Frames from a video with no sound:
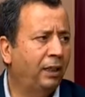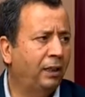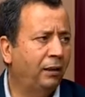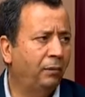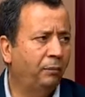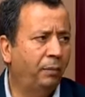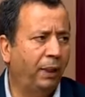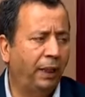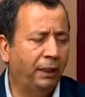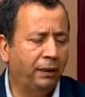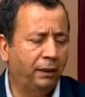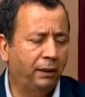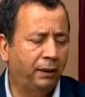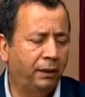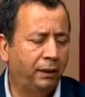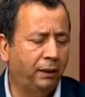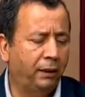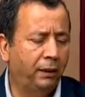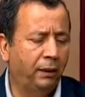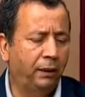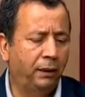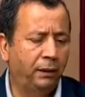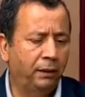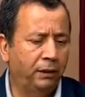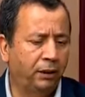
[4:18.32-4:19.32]
بعد
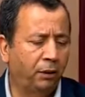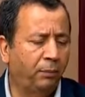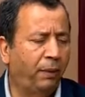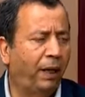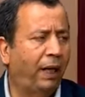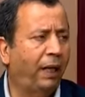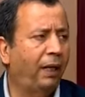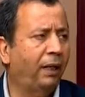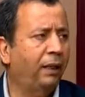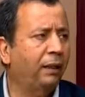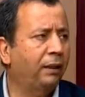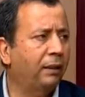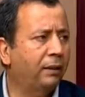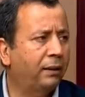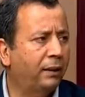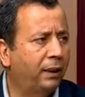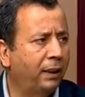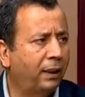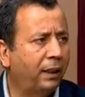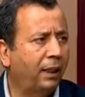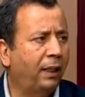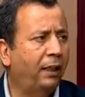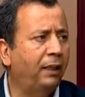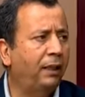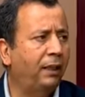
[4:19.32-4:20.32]
آه، جمعه
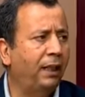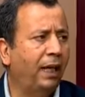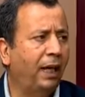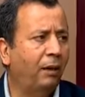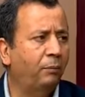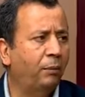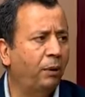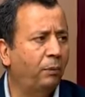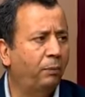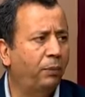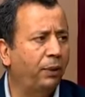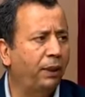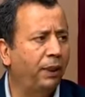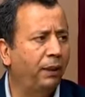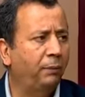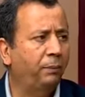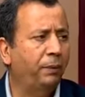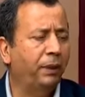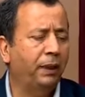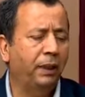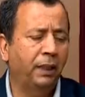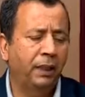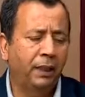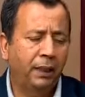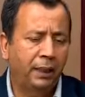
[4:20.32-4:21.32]
تقع الالعاب
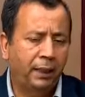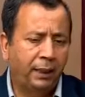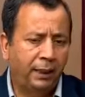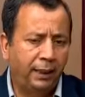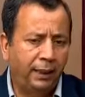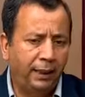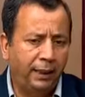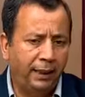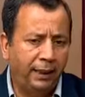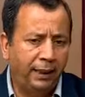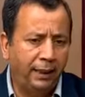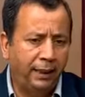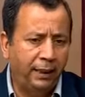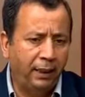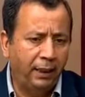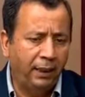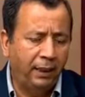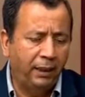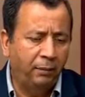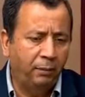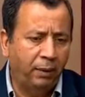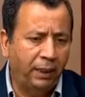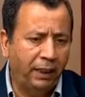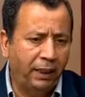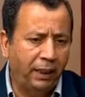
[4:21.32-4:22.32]
البارالمبيه اللي
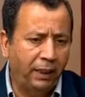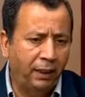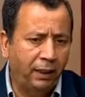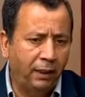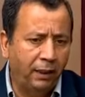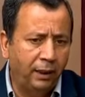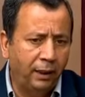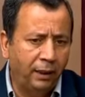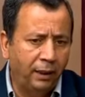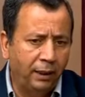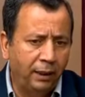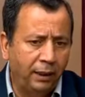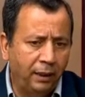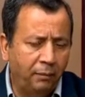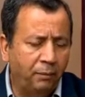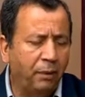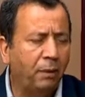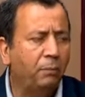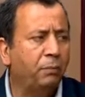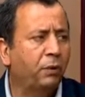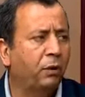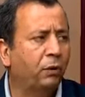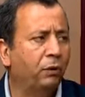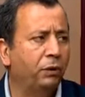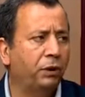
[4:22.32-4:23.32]
معناها لي
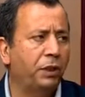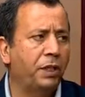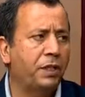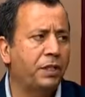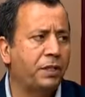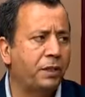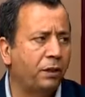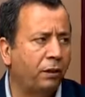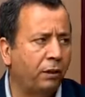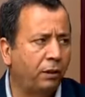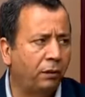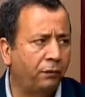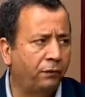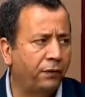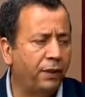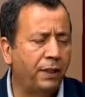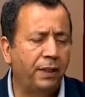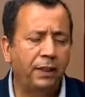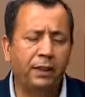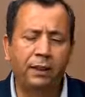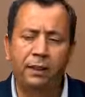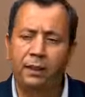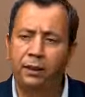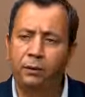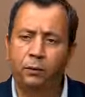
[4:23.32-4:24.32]
ميم كونديسيون
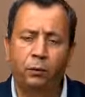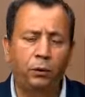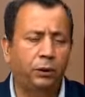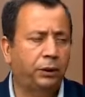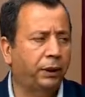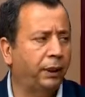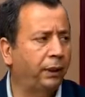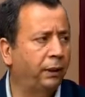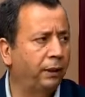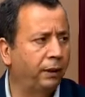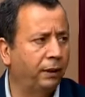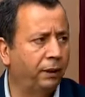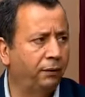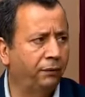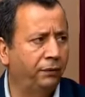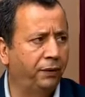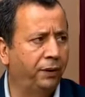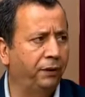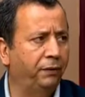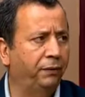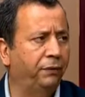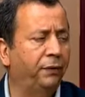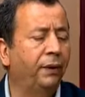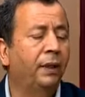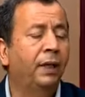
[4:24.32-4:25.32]
في كل شيء كيف
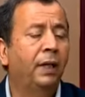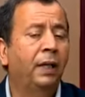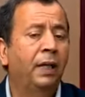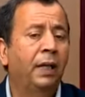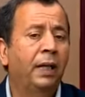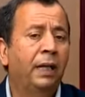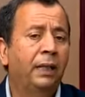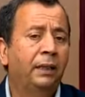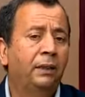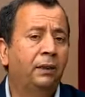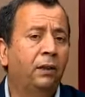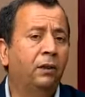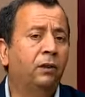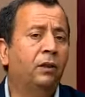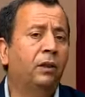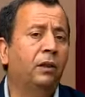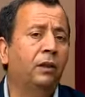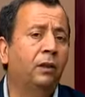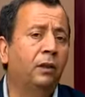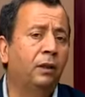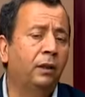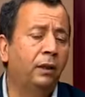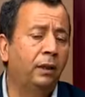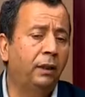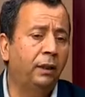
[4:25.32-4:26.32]
كيف دوك
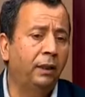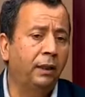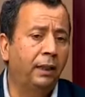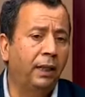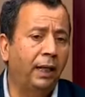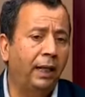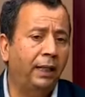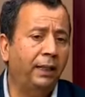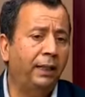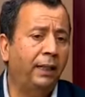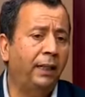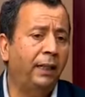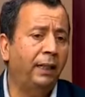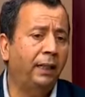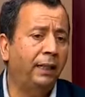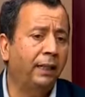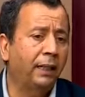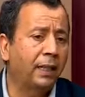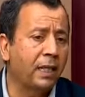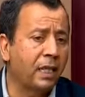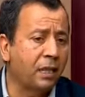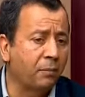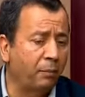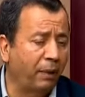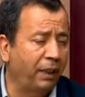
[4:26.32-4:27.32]
احنا
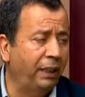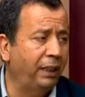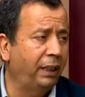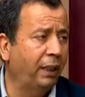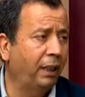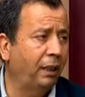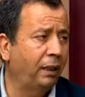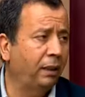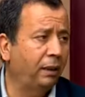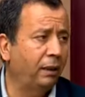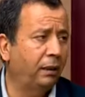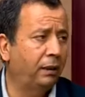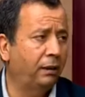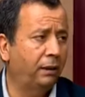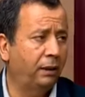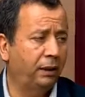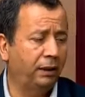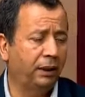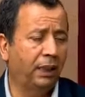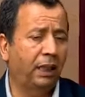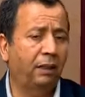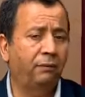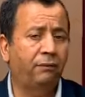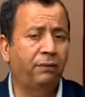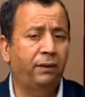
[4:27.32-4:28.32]
ضمننا
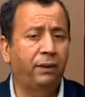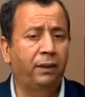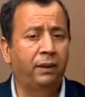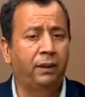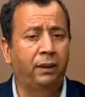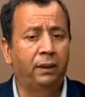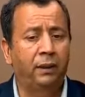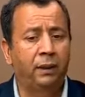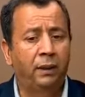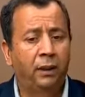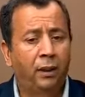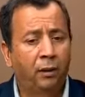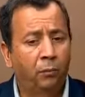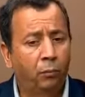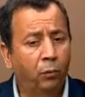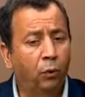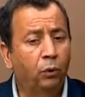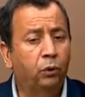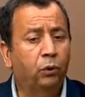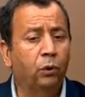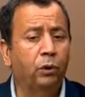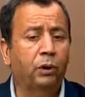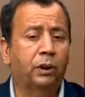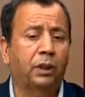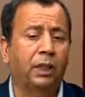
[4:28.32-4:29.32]
ديجا في
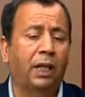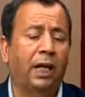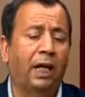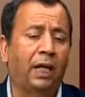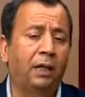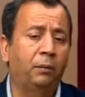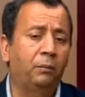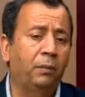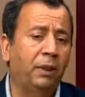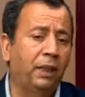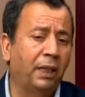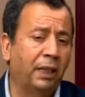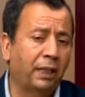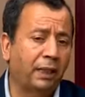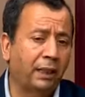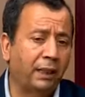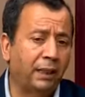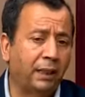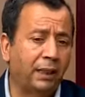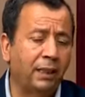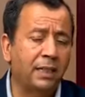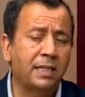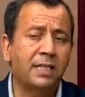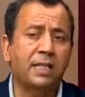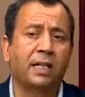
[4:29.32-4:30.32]
بطوله العالم
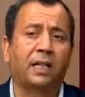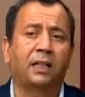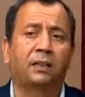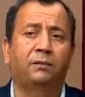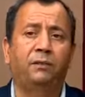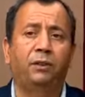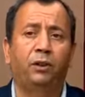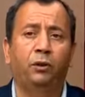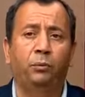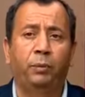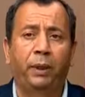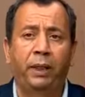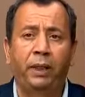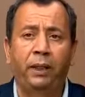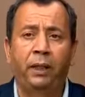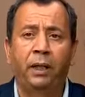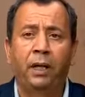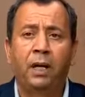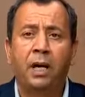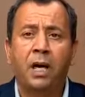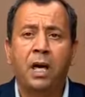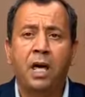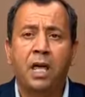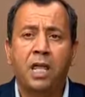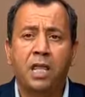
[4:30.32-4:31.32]
الاخيره اللي صارت في دبي
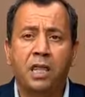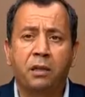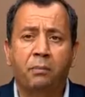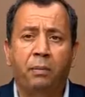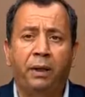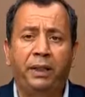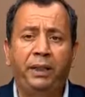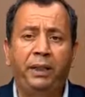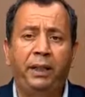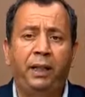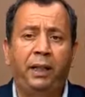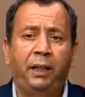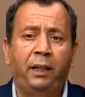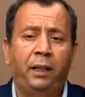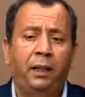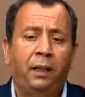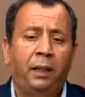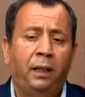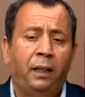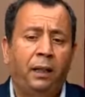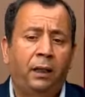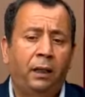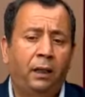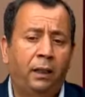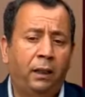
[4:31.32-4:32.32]
ضمننا
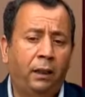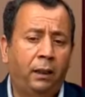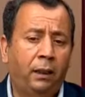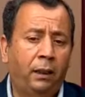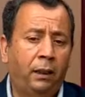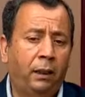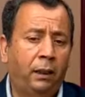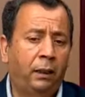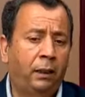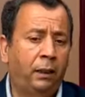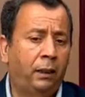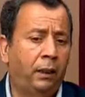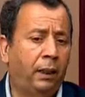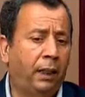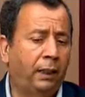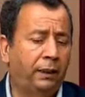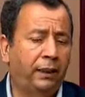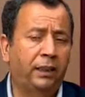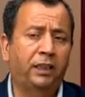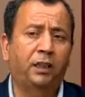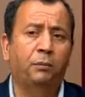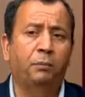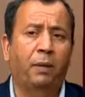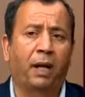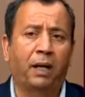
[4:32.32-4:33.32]

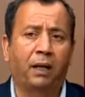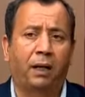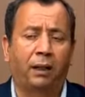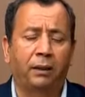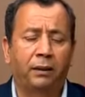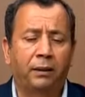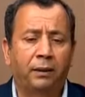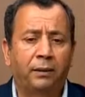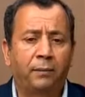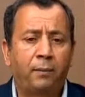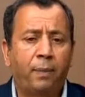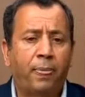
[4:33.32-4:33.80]
11 آه، مقعد